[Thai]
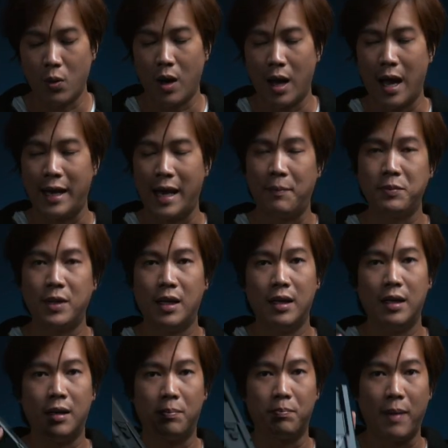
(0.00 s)
ตัวอะแดปเตอ
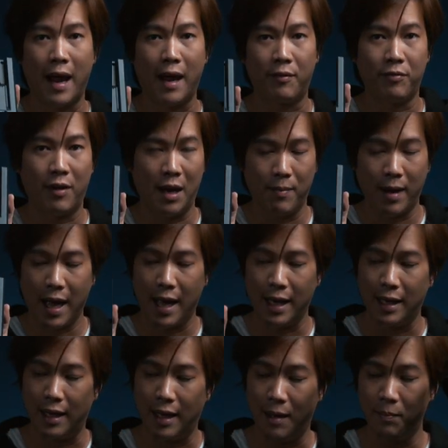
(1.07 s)
ร์แปลงไฟบ้าน
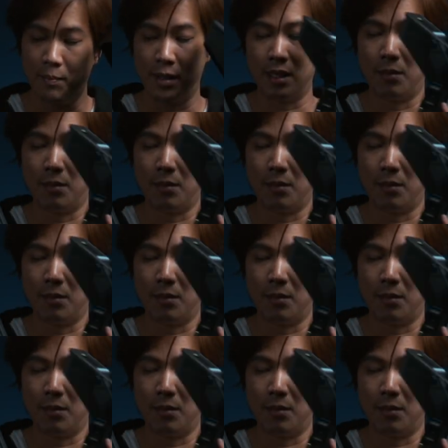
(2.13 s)
นะครับมัน